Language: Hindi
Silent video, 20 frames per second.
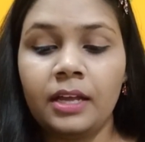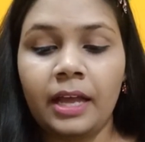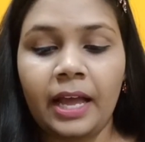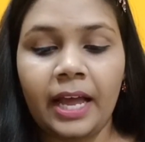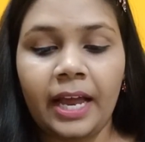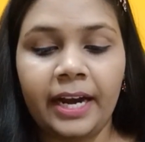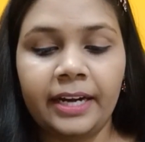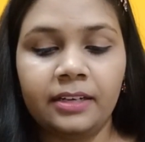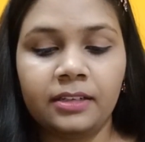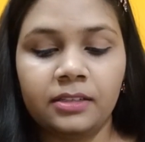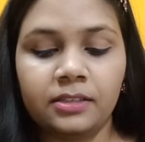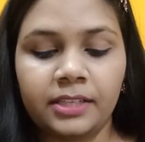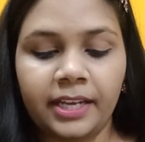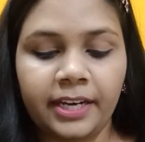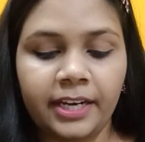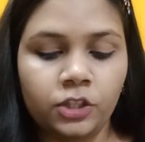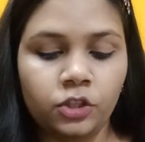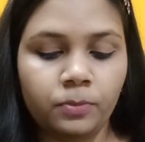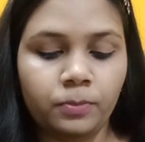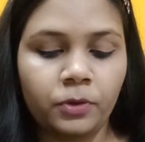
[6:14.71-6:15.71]
एंड
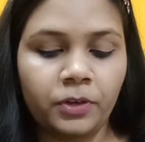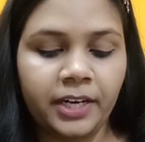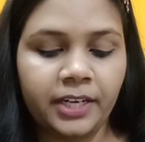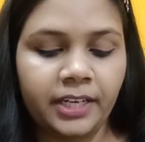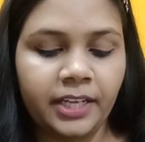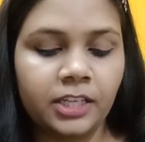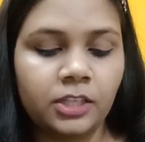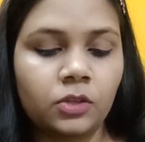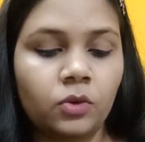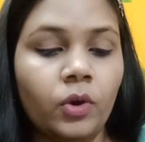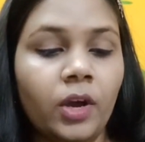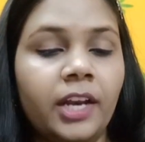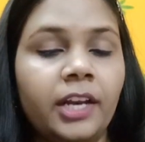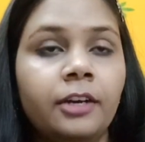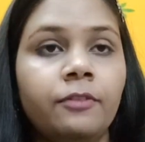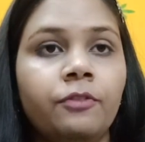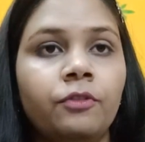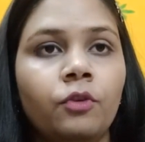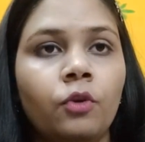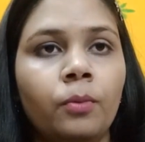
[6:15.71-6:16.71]
सेकेंड जो प्रोडक्ट है ये
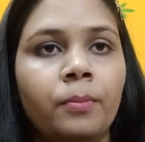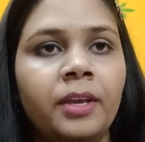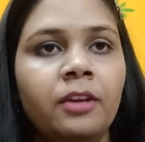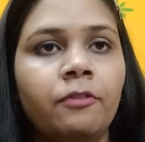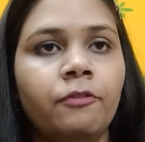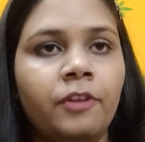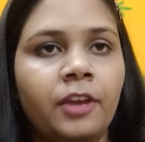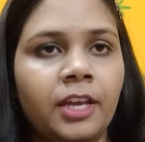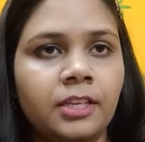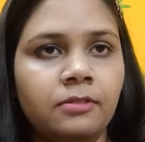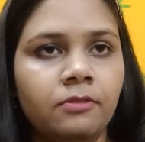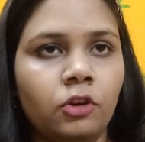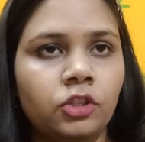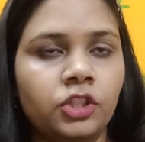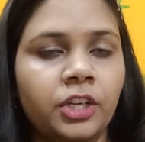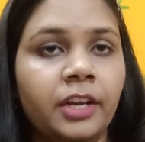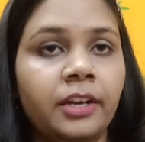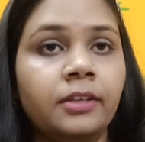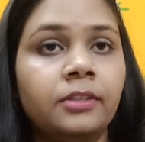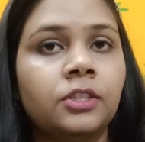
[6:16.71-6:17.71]
स्क्वालिन फोमिंग फेस
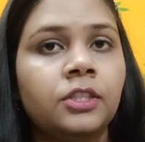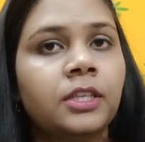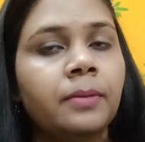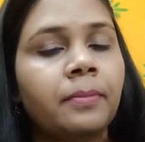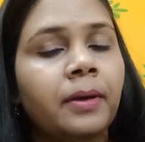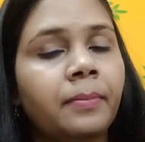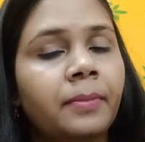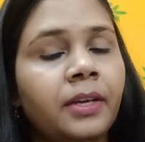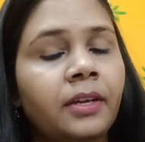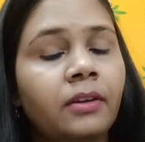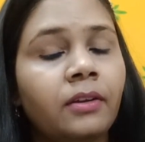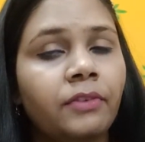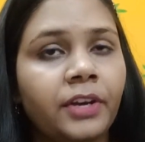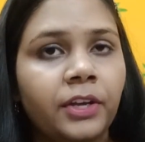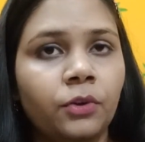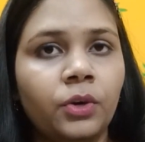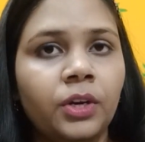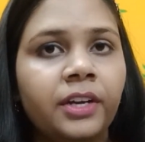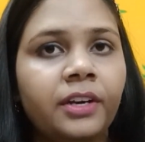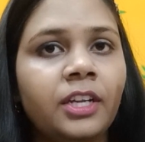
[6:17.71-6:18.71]
वॉश है जिसे मैं अभी
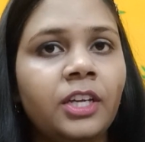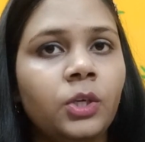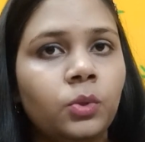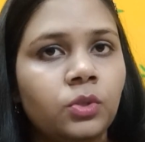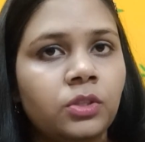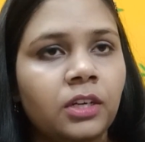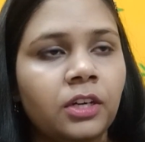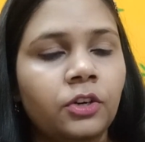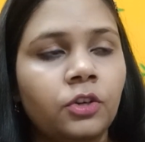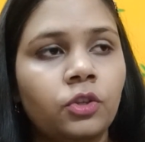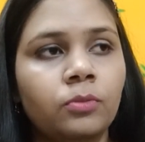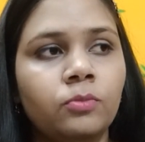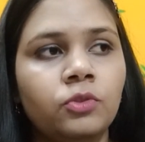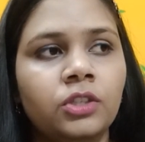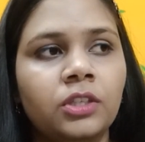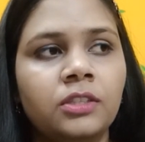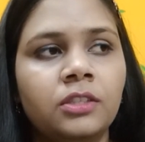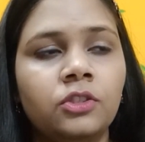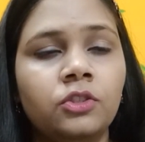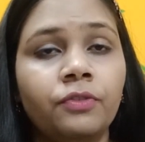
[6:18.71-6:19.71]
रेगुलरली यूज़ कर रही हूँ तो
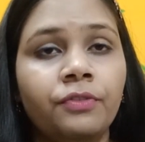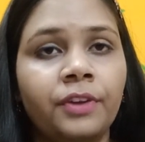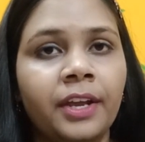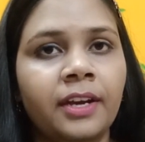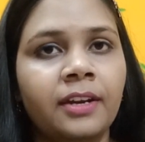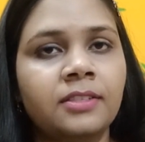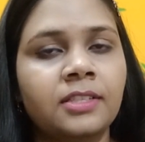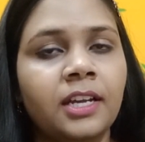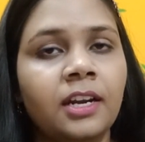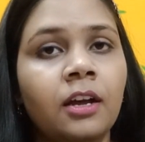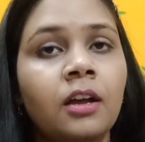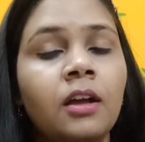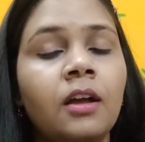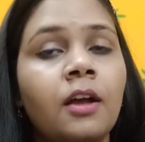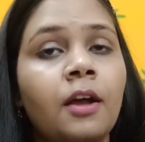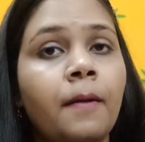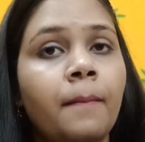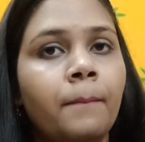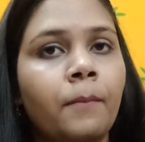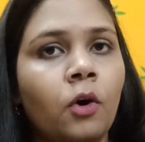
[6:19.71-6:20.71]
मुझे इसकी जो फ्रेगनेस है ना
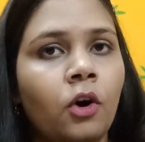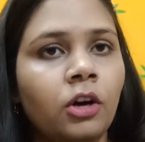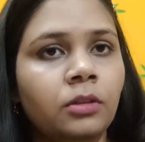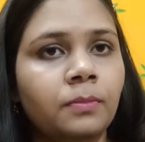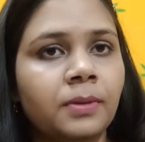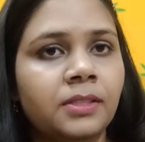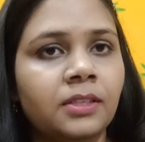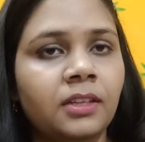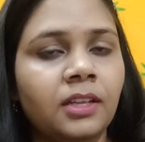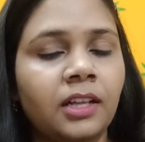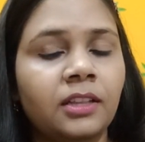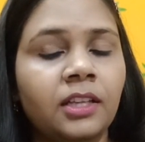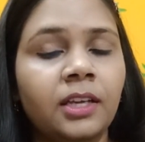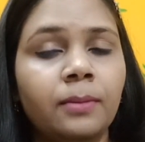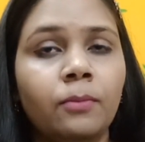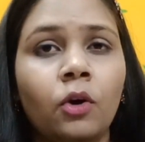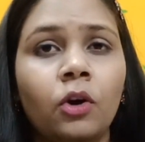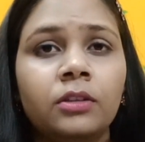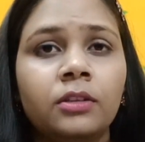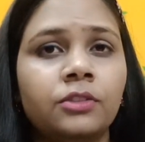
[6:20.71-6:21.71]
बहुत पसंद आती है
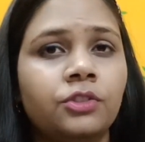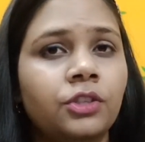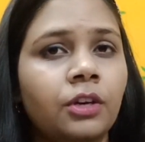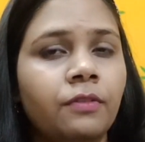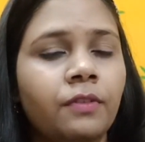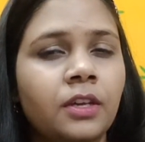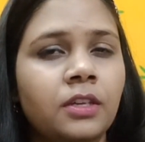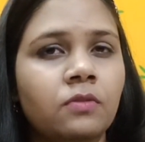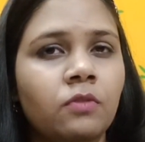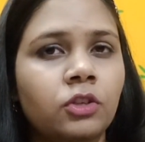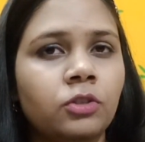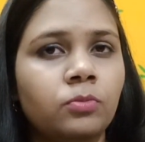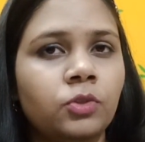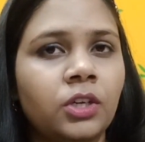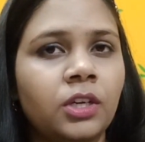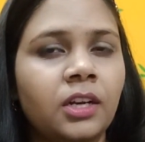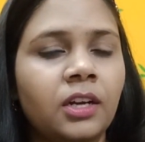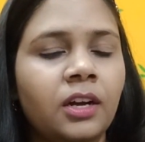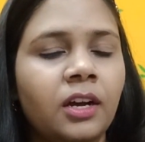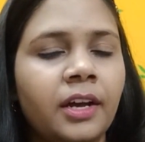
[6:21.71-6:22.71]
बहुत अच्छा फेस वॉश
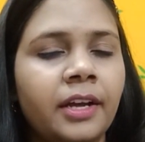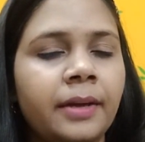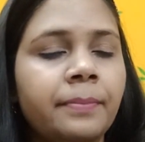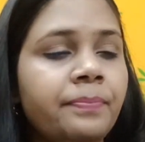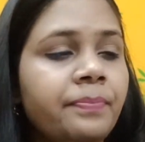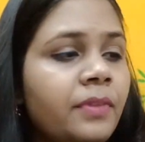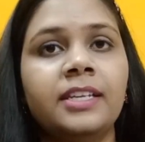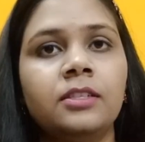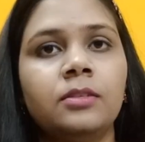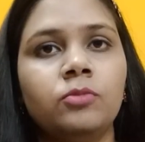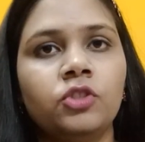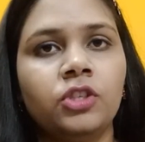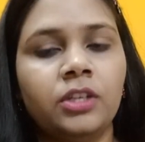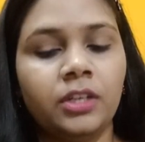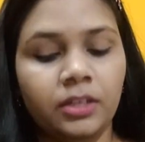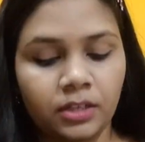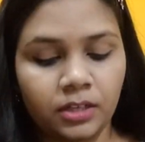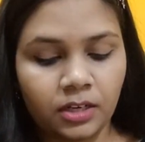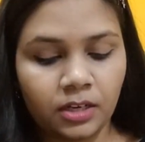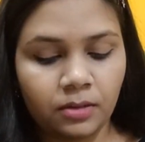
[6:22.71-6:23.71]
मुझे लगा है नेक्स्ट मुझे
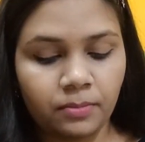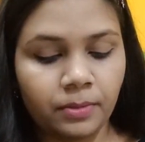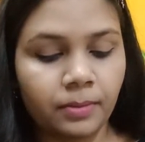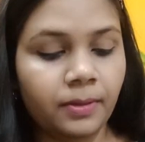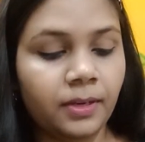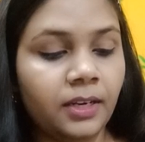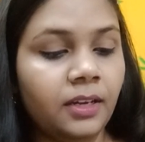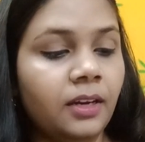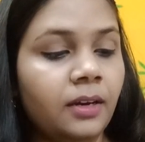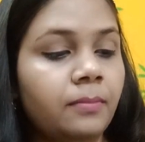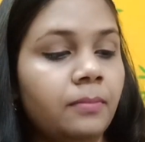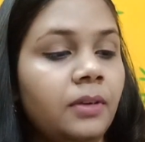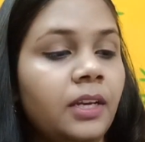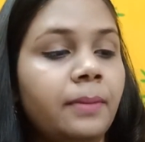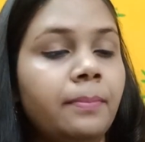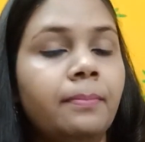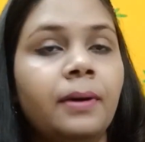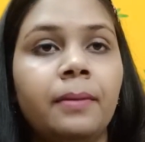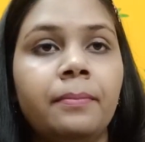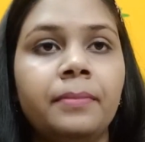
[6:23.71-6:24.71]
ये इनका बबल गम
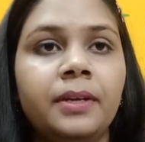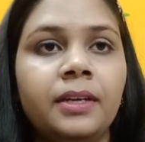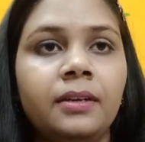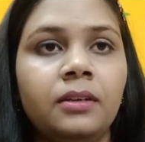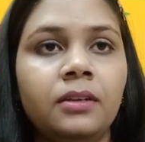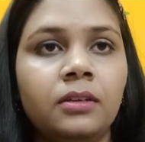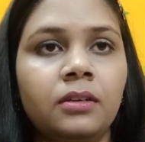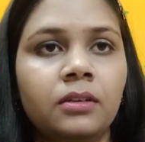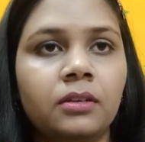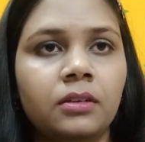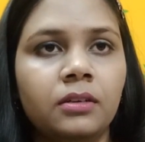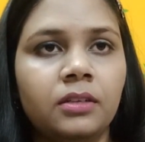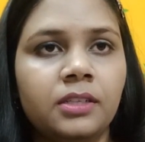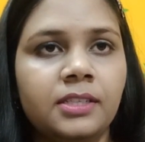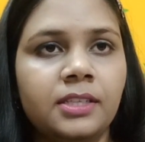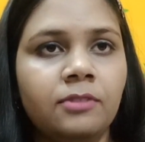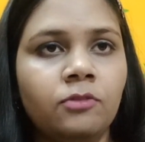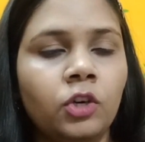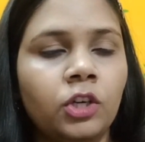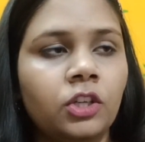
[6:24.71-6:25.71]
लिप बम भी और
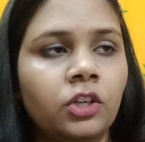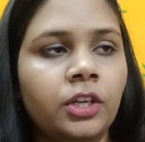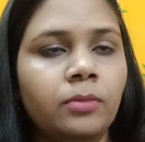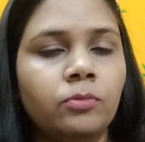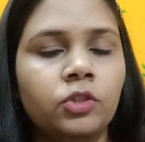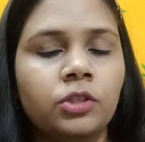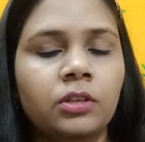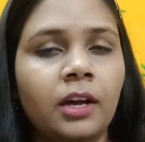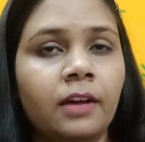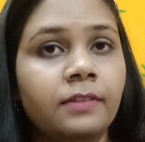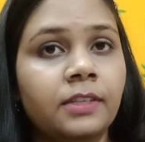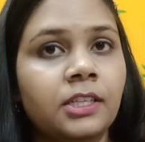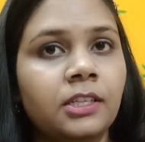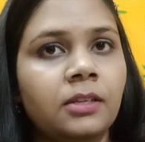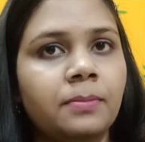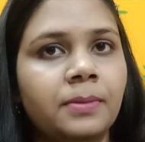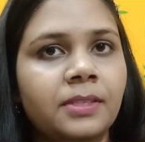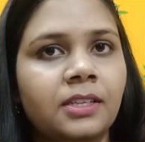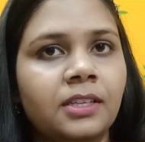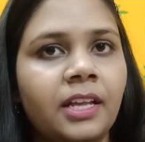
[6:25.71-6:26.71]
इसी हुआ था तो ये मुझे काफ़ी ज़्यादा
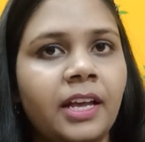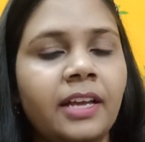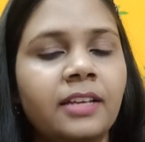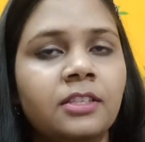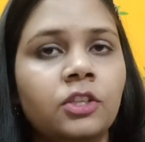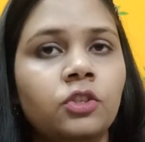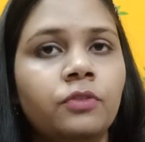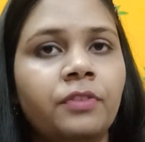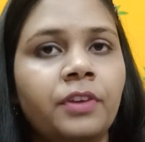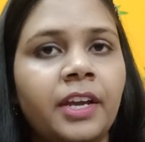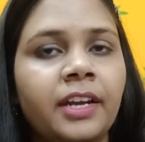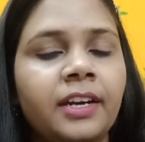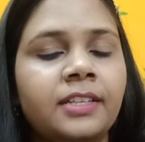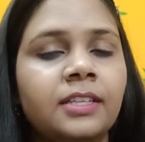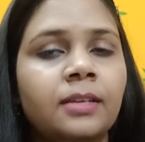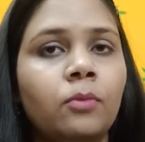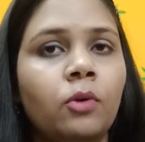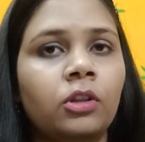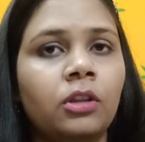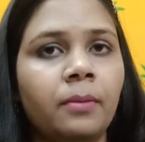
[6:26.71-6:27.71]
पसंद आया इसकी जो फ्रेगनेंस
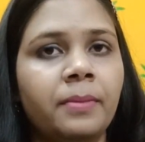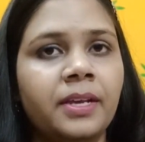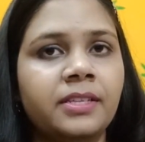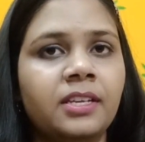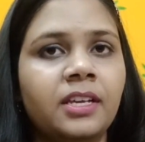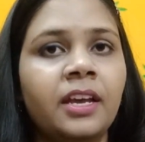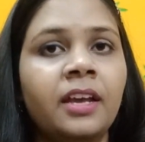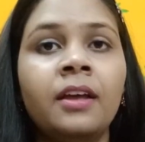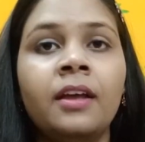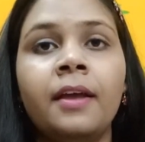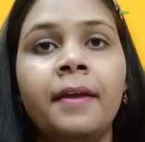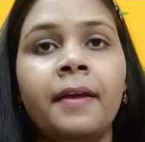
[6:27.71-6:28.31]
है बहुत अमेजिंग है